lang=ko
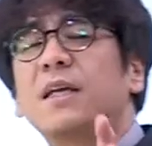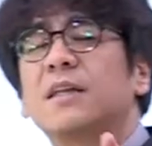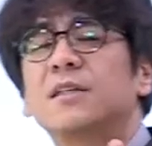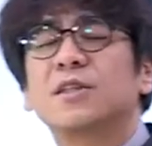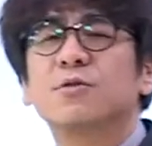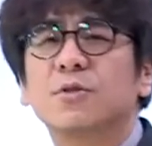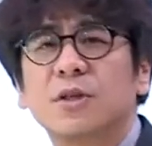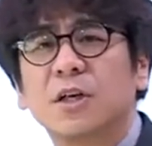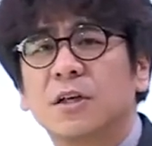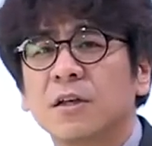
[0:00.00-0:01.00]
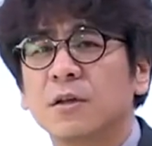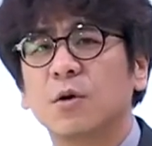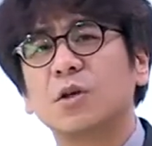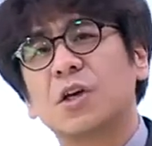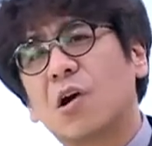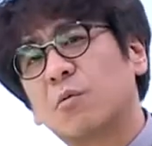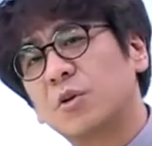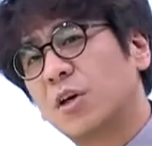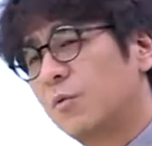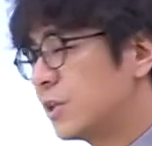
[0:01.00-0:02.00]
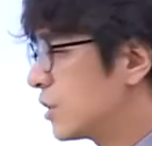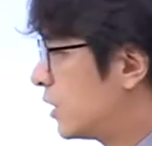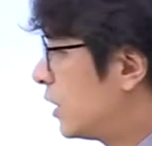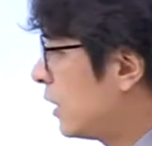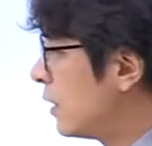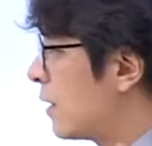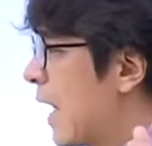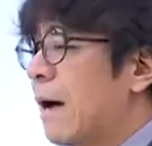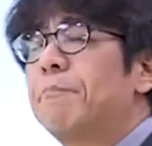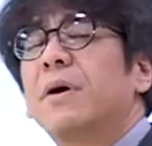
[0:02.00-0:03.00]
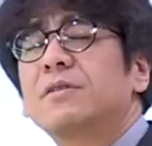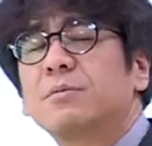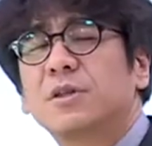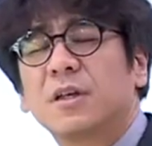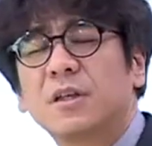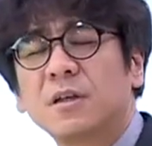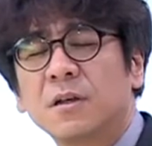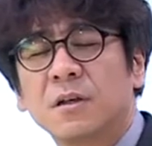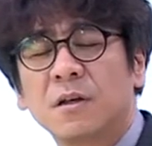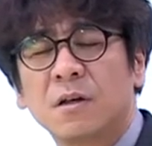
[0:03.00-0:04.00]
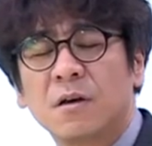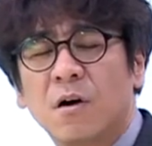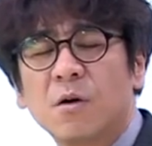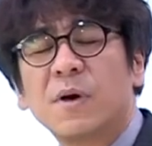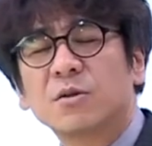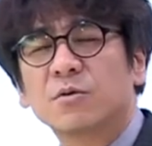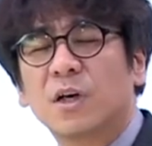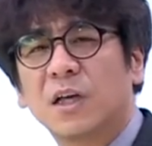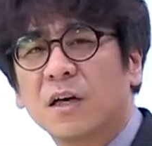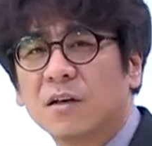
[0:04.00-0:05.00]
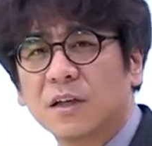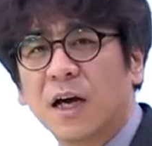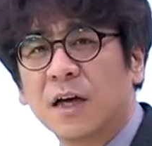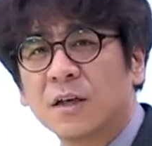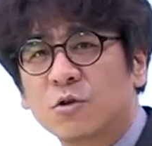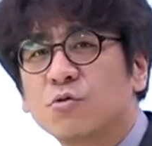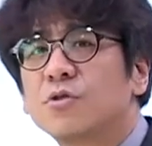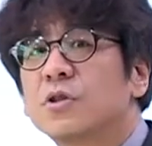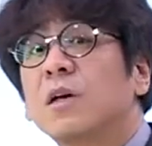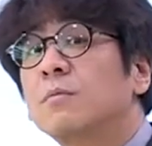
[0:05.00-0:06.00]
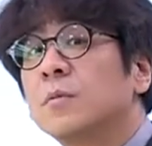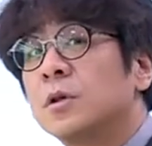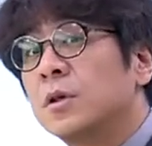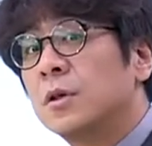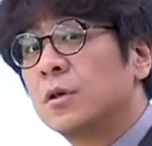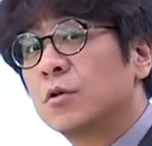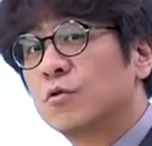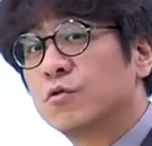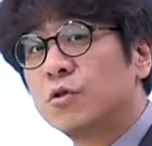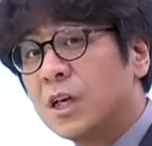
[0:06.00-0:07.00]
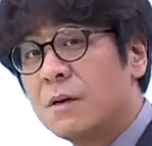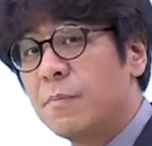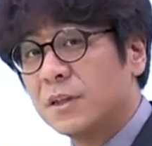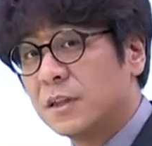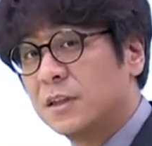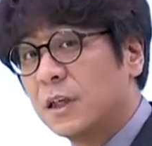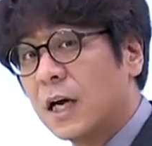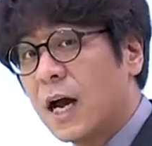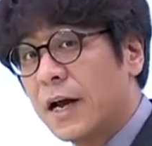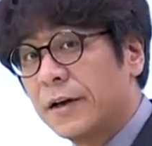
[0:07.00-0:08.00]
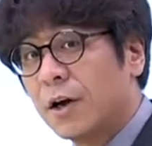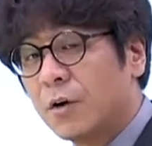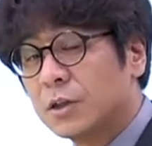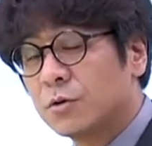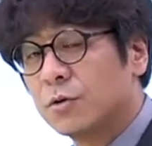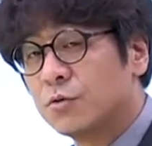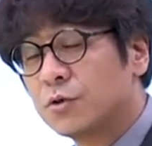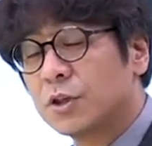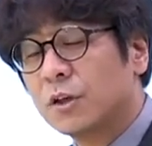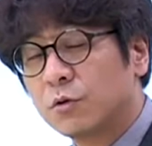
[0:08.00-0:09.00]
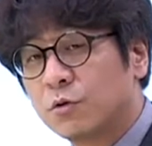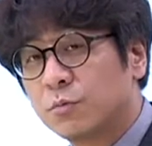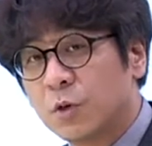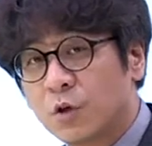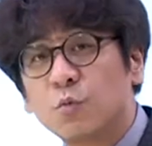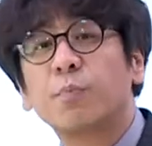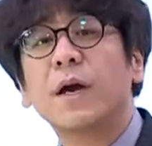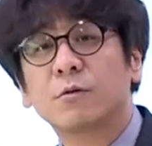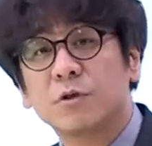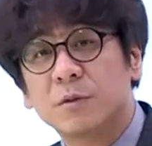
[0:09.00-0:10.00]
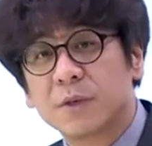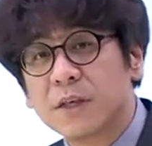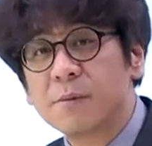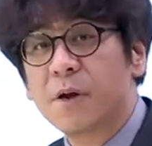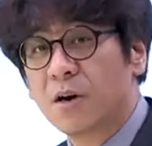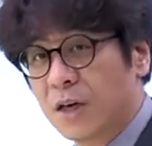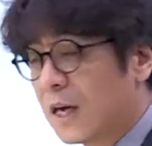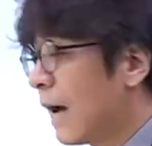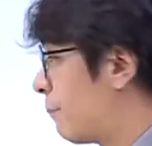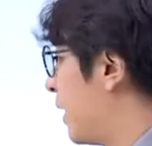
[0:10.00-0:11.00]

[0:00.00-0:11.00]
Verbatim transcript: 있는 친구들은, 또는 여러분들의 위치는 앞에서부터는 얼마 정도가 되는 거다. 6.91%니까 결과적으로 6,691명이 앞에